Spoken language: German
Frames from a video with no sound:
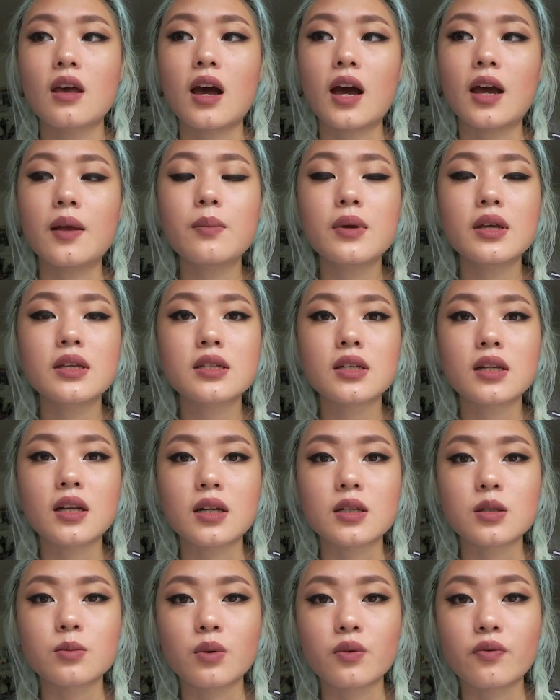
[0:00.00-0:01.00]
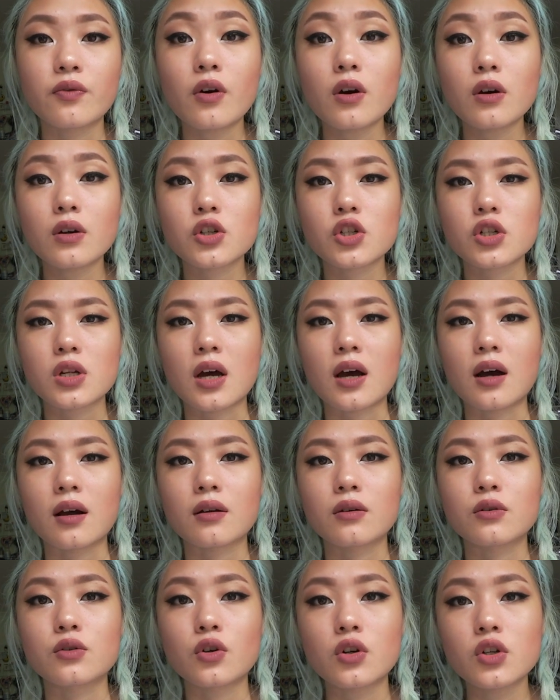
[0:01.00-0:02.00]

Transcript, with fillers: Ein Mädchen hatte mir vorgeschlagen,